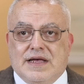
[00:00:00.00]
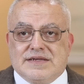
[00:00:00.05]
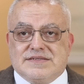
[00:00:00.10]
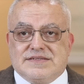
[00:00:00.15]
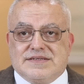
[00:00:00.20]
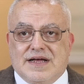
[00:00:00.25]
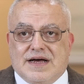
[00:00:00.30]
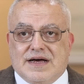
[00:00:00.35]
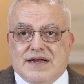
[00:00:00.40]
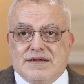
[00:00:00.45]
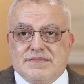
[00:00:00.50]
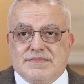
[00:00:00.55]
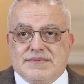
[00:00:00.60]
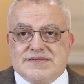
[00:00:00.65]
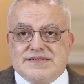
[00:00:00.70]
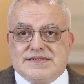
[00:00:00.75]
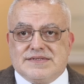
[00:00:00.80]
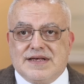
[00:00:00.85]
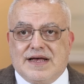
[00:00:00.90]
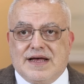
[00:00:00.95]
يستغرب
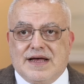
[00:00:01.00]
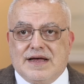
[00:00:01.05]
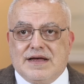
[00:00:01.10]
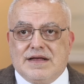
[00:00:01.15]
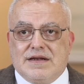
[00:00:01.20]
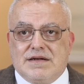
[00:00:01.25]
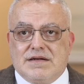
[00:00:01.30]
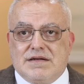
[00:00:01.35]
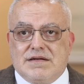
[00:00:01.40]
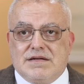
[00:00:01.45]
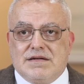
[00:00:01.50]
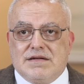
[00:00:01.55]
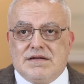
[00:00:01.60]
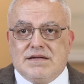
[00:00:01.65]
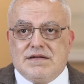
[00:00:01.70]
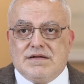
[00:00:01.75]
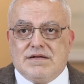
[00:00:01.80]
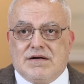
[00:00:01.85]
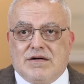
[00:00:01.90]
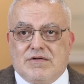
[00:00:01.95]
السائل
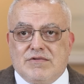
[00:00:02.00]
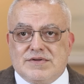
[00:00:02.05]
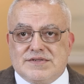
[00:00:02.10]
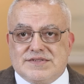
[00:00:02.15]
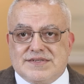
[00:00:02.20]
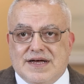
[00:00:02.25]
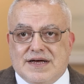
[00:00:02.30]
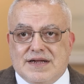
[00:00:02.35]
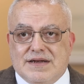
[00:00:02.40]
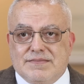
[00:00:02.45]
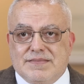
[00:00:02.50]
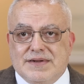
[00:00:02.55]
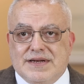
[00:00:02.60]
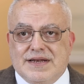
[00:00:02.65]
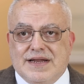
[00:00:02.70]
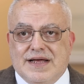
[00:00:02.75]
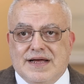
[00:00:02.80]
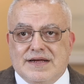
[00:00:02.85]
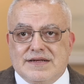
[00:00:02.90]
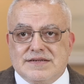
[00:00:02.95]
أو يستغرب
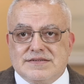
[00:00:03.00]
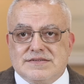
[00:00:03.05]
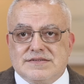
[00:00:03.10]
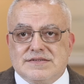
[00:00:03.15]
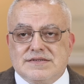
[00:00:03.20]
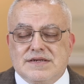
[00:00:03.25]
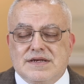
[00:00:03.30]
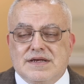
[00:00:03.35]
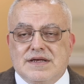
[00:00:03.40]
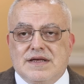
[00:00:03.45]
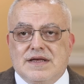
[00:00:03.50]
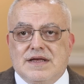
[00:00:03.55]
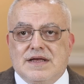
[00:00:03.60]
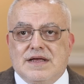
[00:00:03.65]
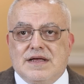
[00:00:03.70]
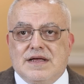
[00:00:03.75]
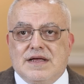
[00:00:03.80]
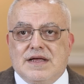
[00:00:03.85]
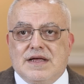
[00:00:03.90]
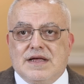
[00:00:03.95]
الناس
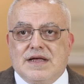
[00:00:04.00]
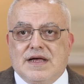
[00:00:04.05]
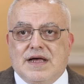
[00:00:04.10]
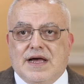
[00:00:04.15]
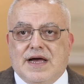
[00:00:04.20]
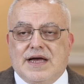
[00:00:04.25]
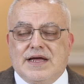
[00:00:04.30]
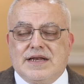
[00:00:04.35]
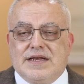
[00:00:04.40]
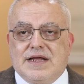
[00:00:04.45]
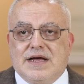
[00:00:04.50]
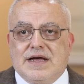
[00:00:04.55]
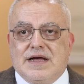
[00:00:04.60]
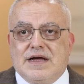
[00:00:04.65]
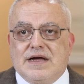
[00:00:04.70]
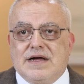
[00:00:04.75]
حين